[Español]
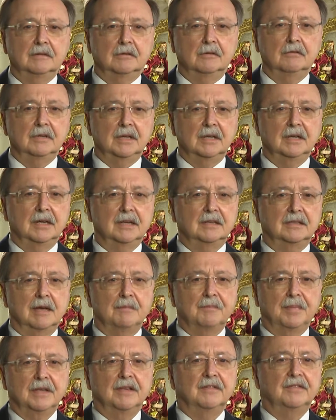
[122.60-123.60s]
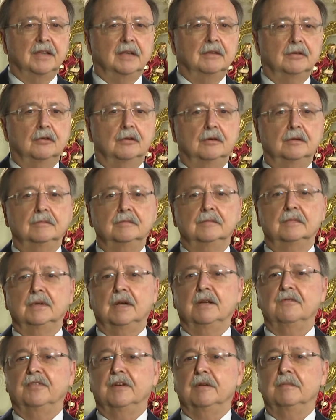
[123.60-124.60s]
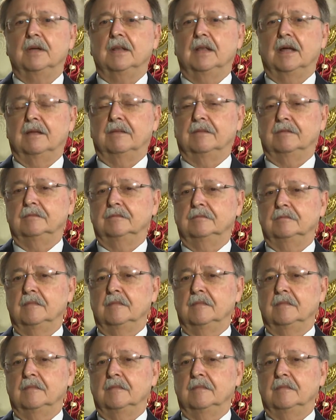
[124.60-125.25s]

con quienes están padeciendo la enfermedad,